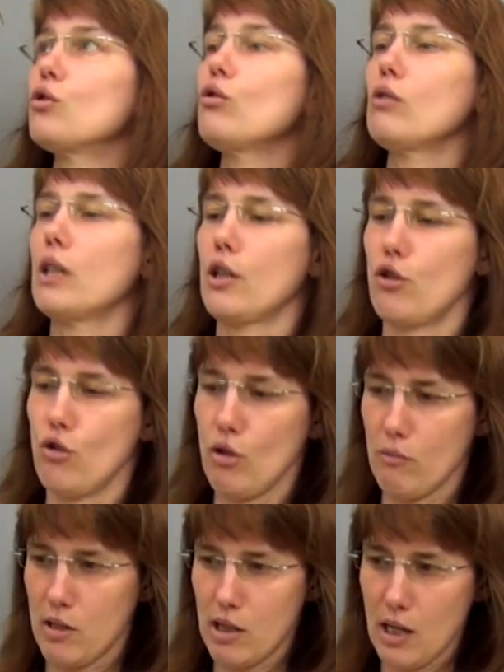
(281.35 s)
Ну,
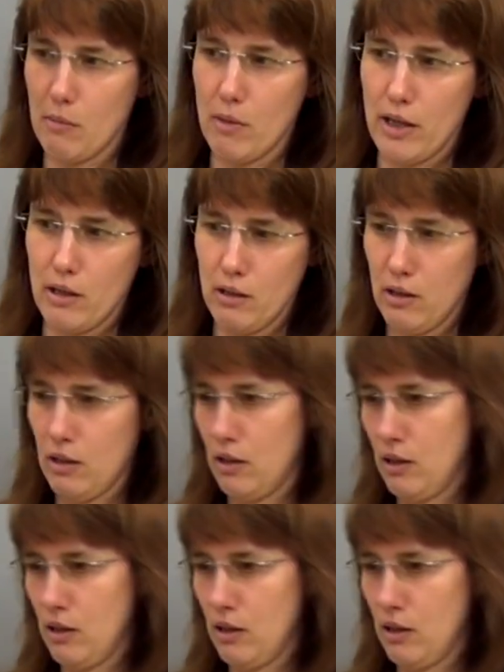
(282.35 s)
начнем с самой